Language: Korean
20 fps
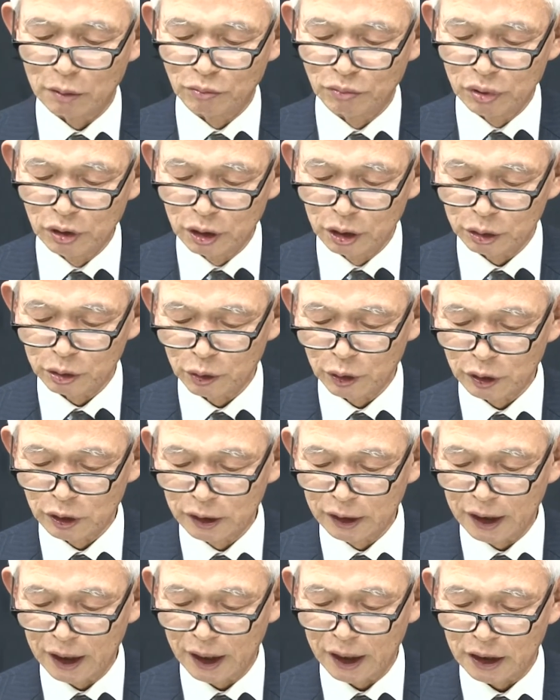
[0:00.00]

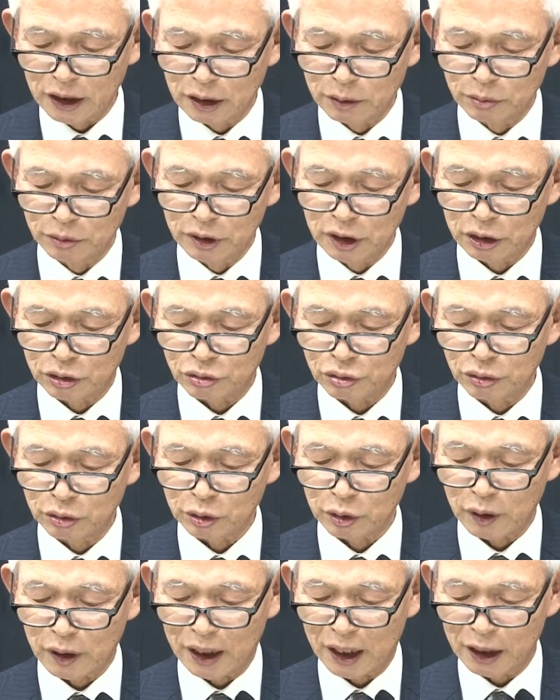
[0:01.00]
물려주었는데 이분이
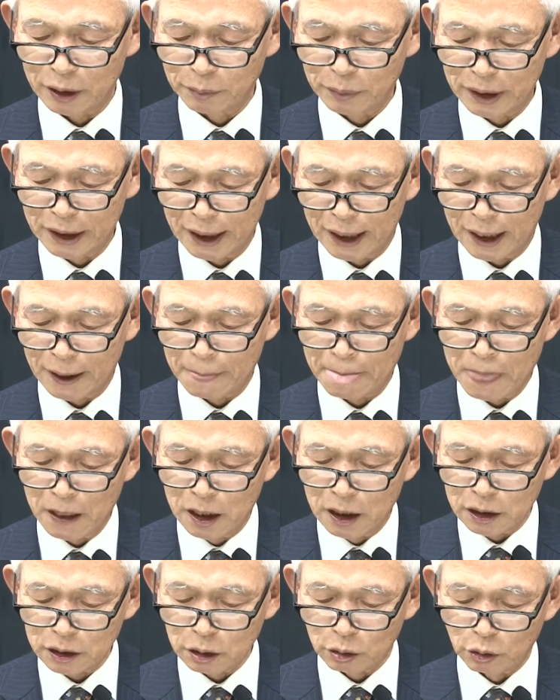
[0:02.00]
충선왕입니다.
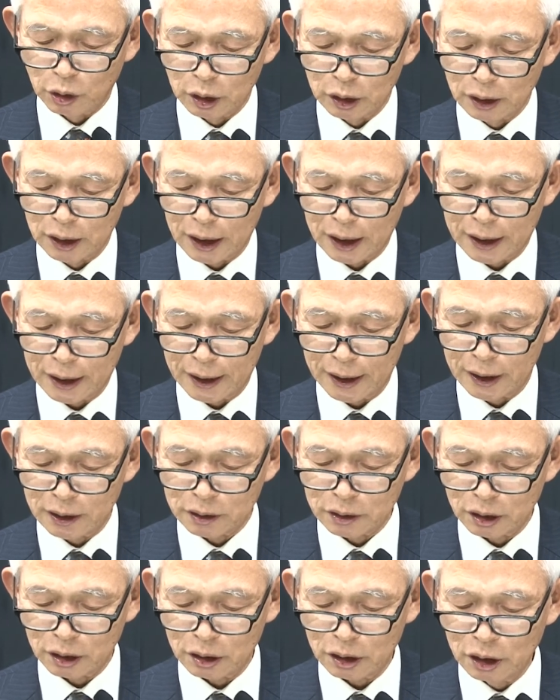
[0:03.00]
그래서
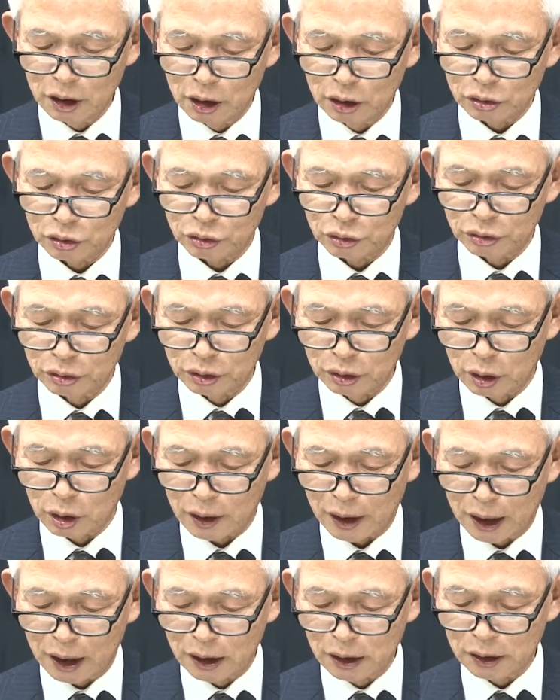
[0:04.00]
원나라에서
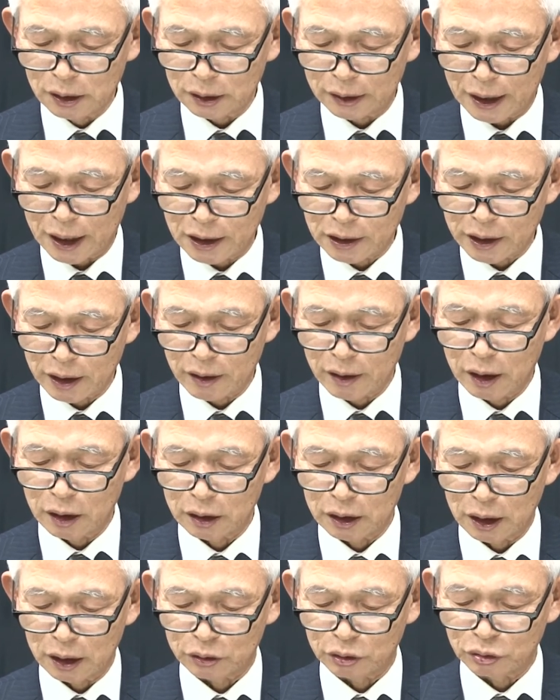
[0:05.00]
충렬왕을
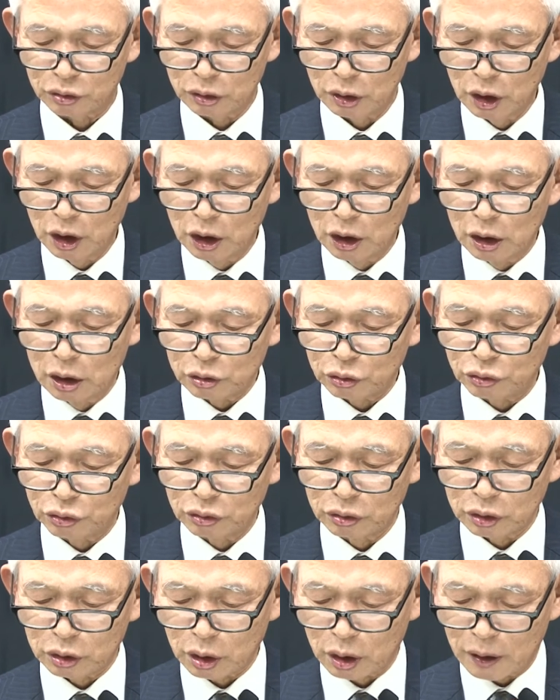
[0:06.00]
태상왕과
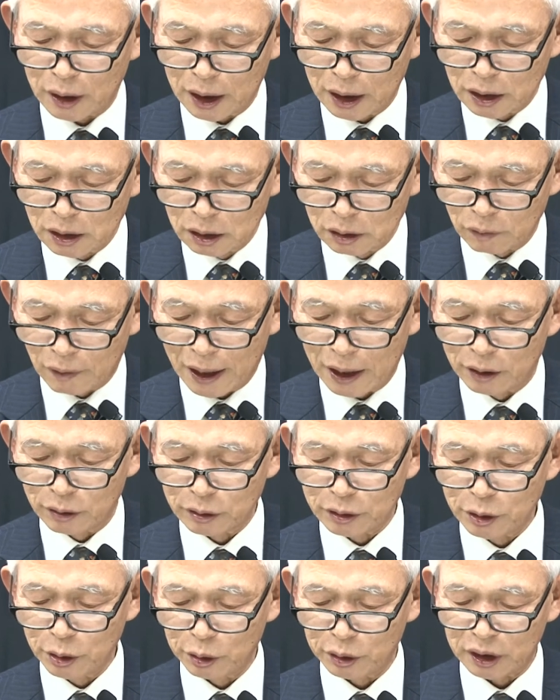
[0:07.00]
충, 선왕을 왕으로
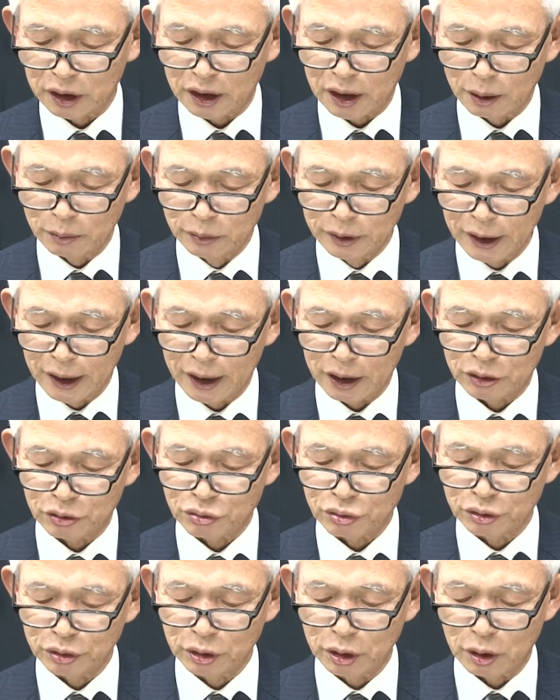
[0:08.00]
세웠기 때문에
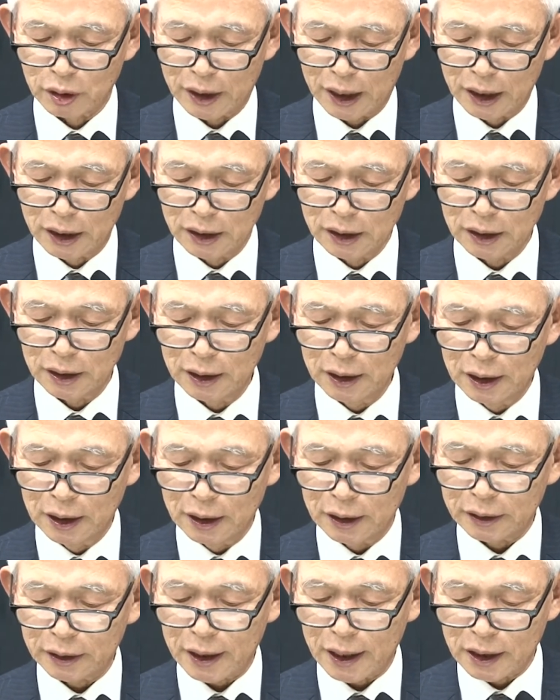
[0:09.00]
충렬왕을
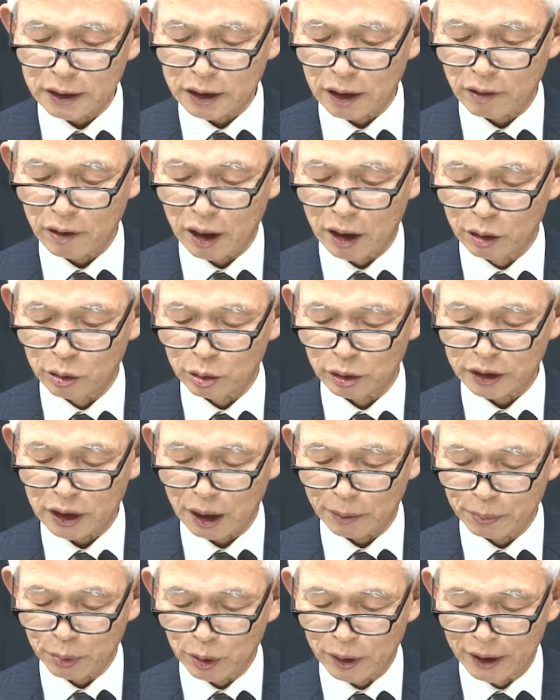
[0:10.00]
태상왕으로
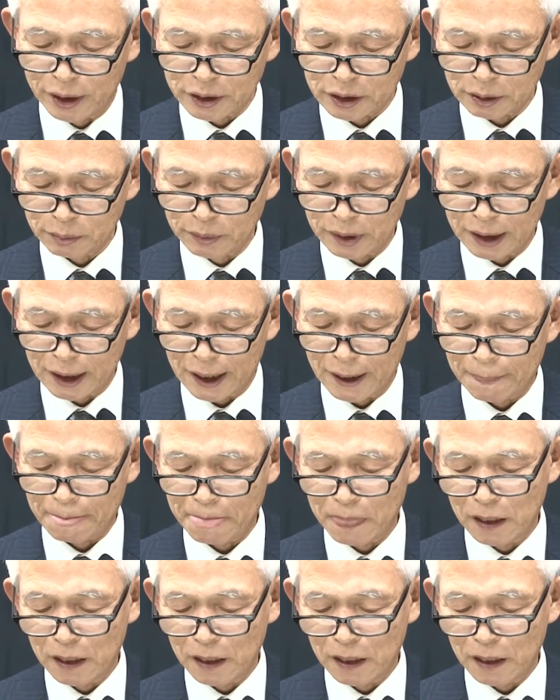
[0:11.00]
책봉하였습니다.